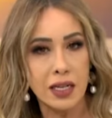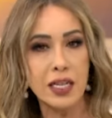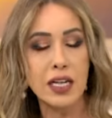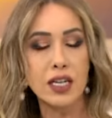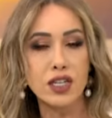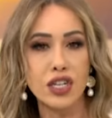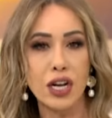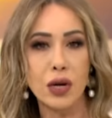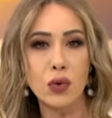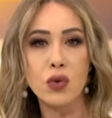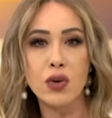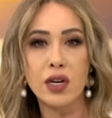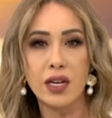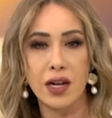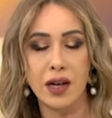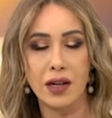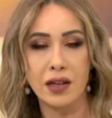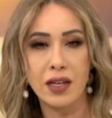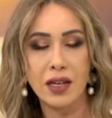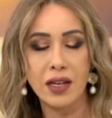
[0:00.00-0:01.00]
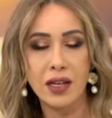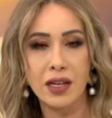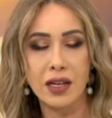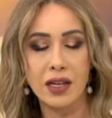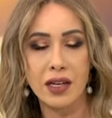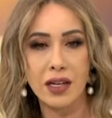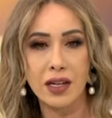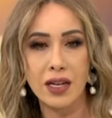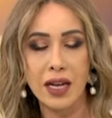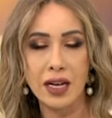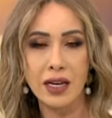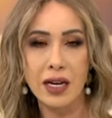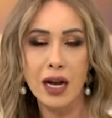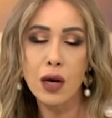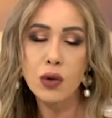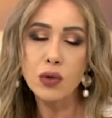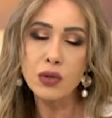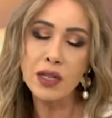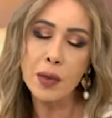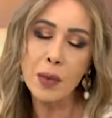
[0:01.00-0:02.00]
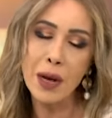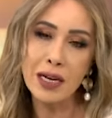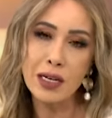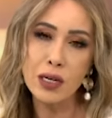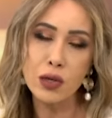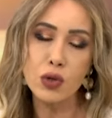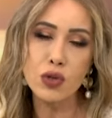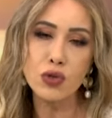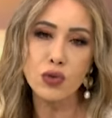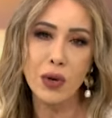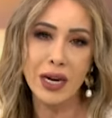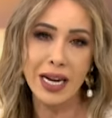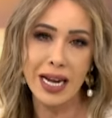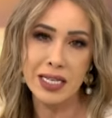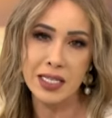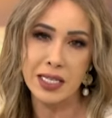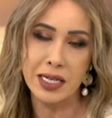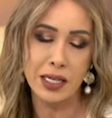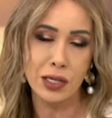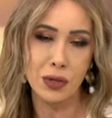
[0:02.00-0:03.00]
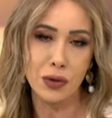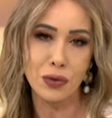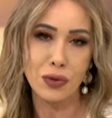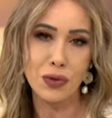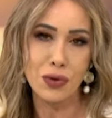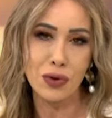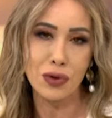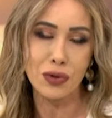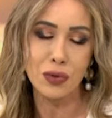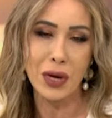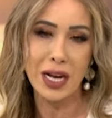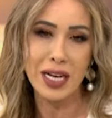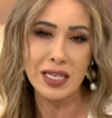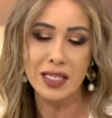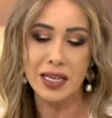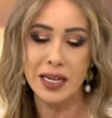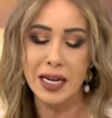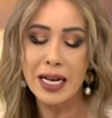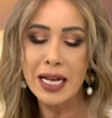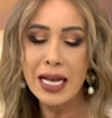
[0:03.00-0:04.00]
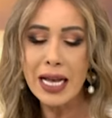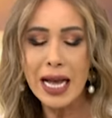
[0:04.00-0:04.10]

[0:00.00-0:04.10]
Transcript: يلجأوا لنا آه، لإلها وطبعا القدوة الحسنة أن نكون قدوة حسنة